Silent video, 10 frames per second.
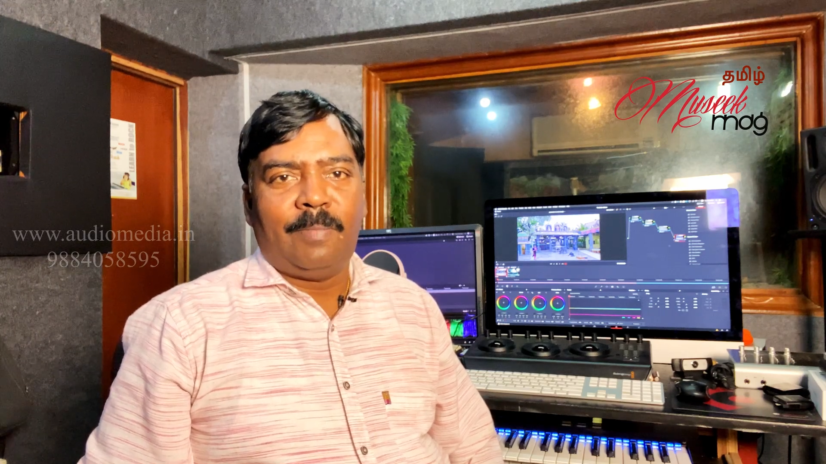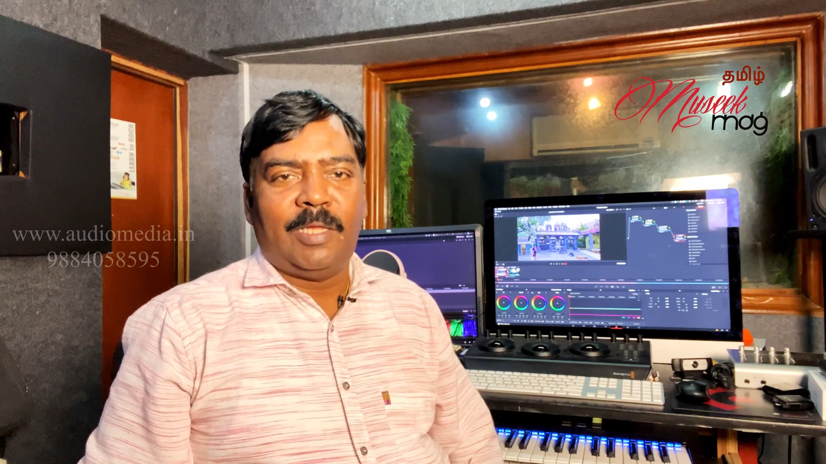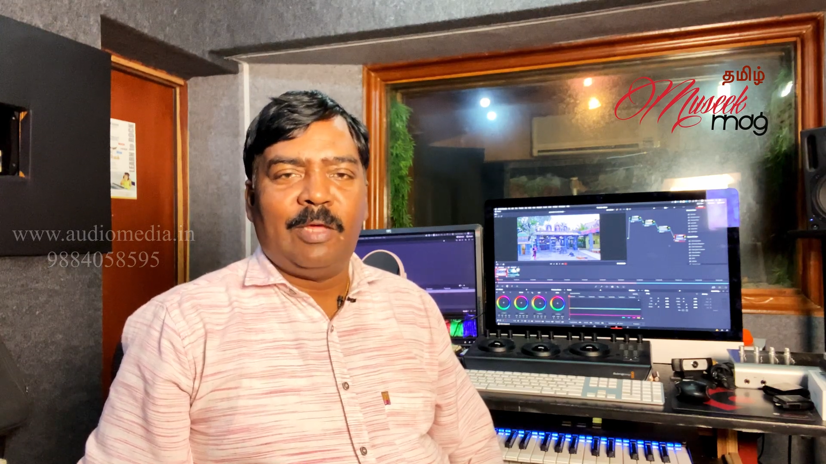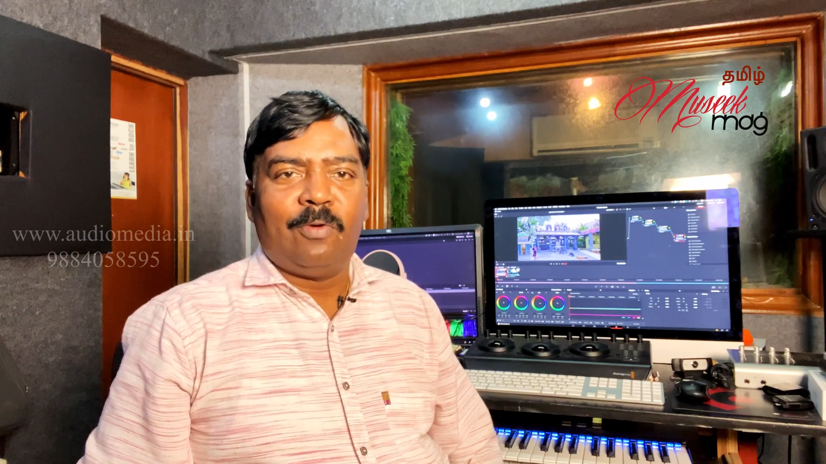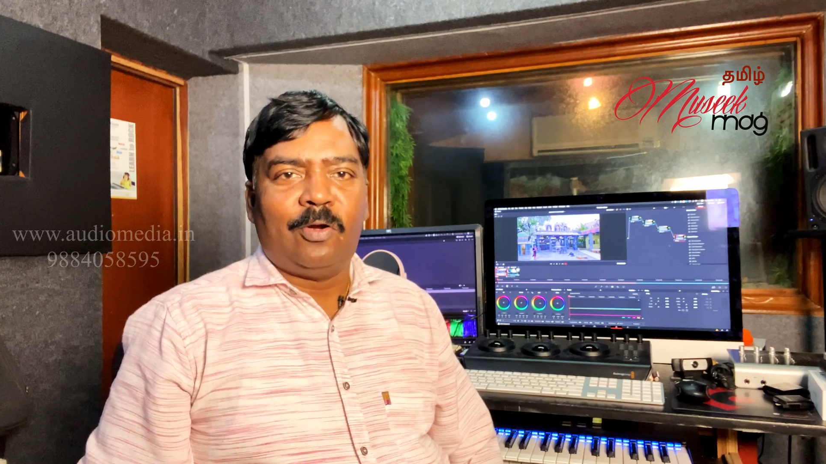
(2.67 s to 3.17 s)

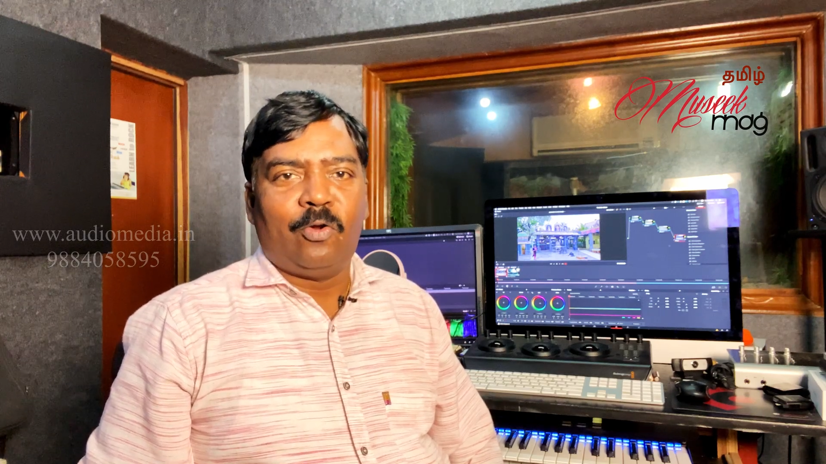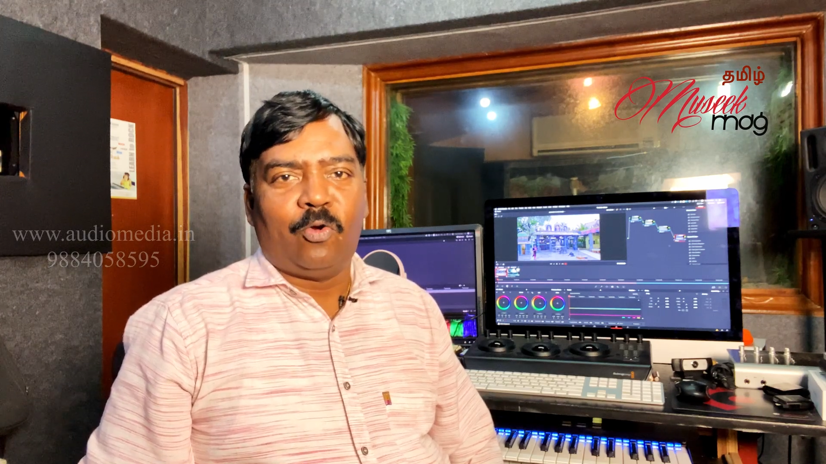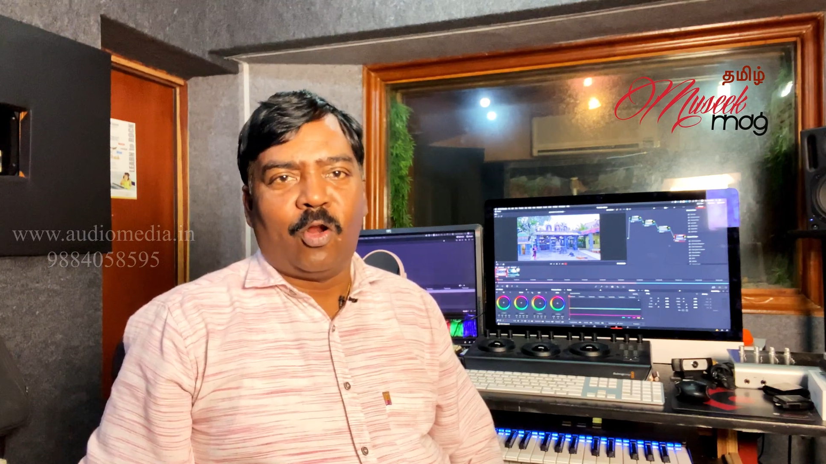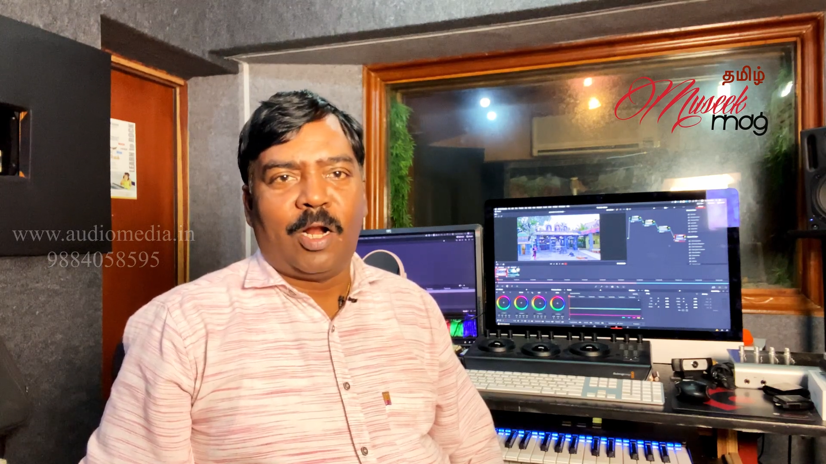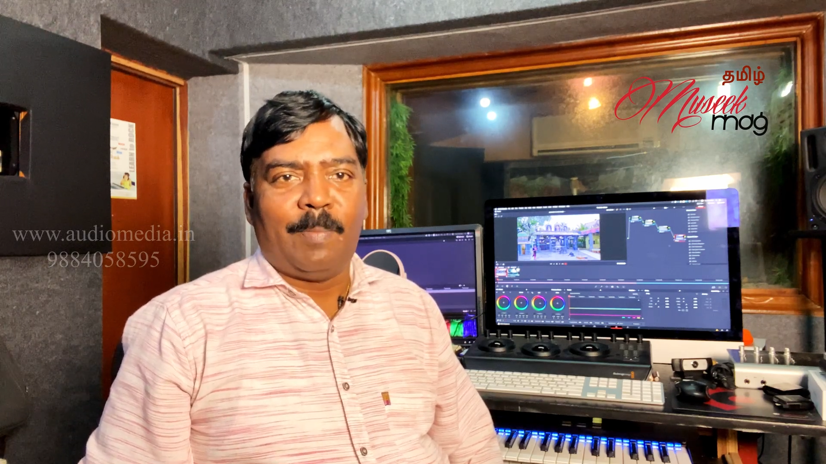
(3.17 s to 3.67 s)
பற்றி ஒரு
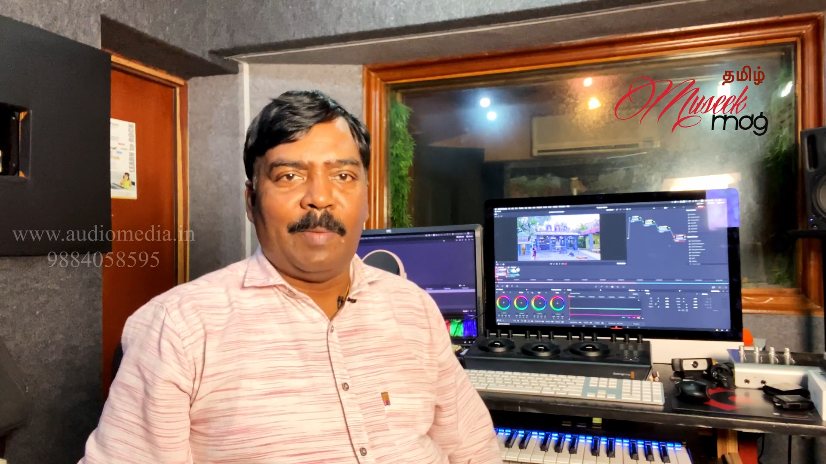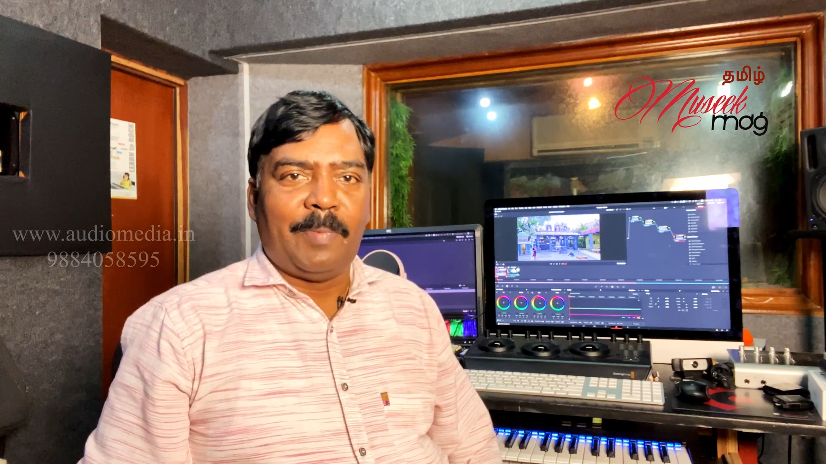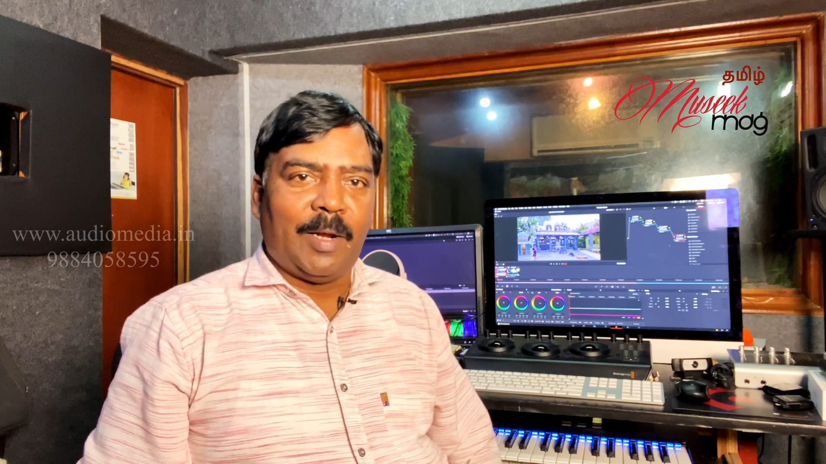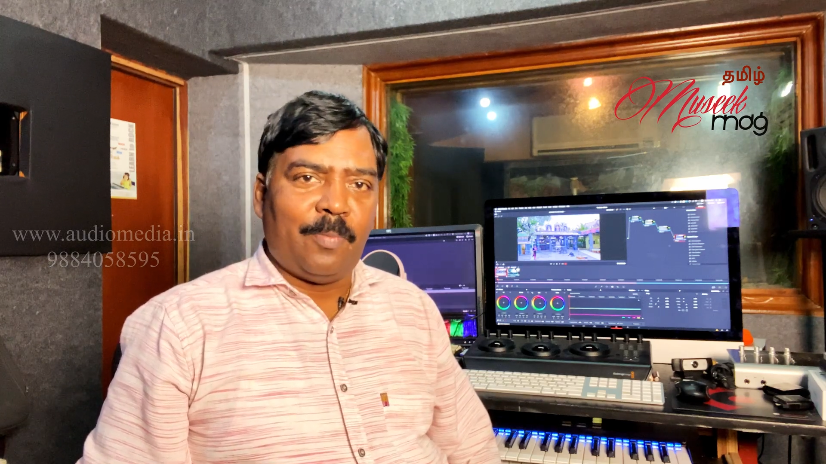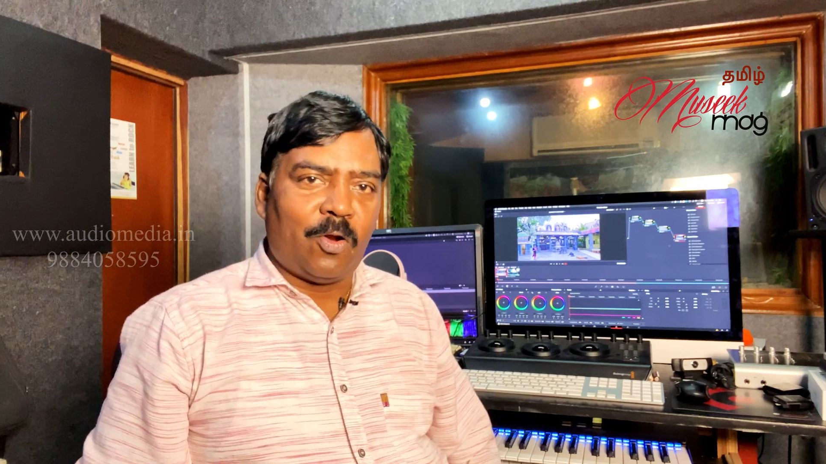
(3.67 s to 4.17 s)
டியூட்டோரியல் நம்ம
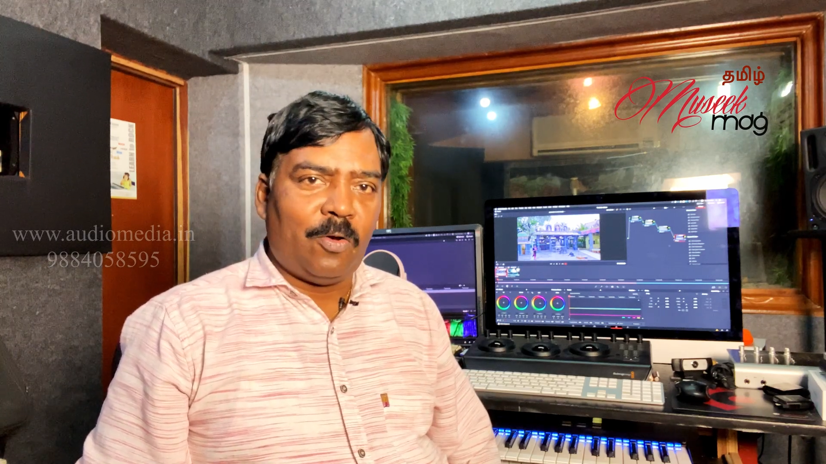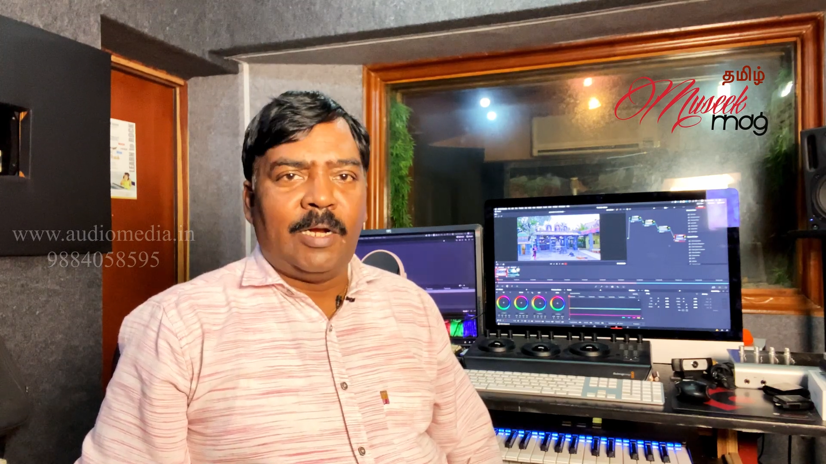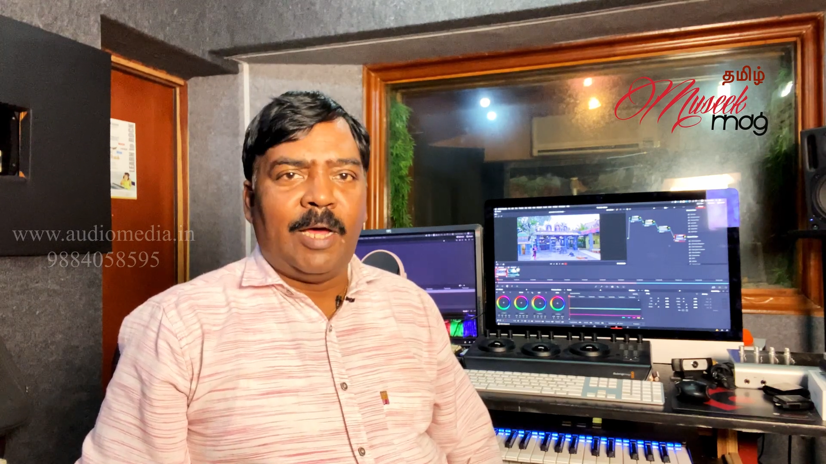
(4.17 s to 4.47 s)
பண்ண போகிறோம்